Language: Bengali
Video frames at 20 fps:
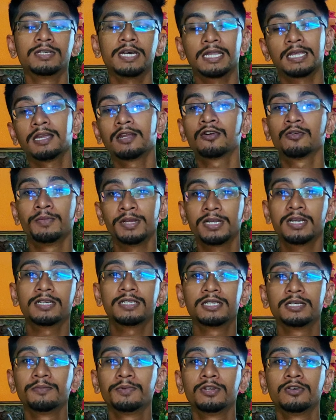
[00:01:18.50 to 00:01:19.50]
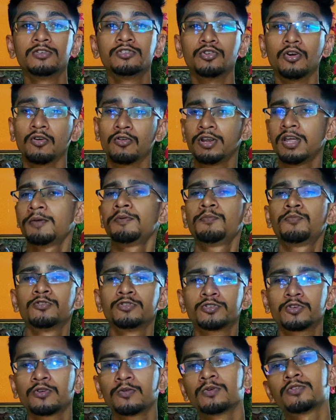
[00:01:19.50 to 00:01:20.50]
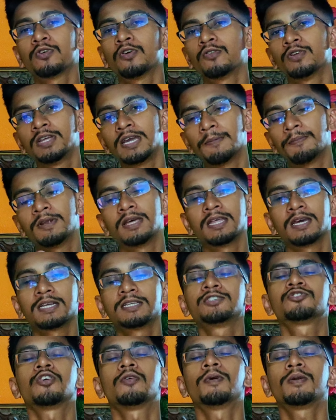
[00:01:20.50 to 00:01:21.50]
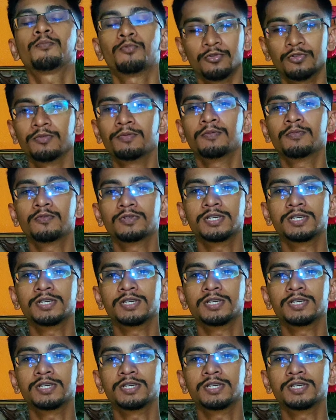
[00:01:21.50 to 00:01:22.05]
যাতে এরকম ইন্টারেস্টিং ভিডিও যখনই আমি পোস্ট করবো তখনই আপনাদের কাছে সবার প্রথমে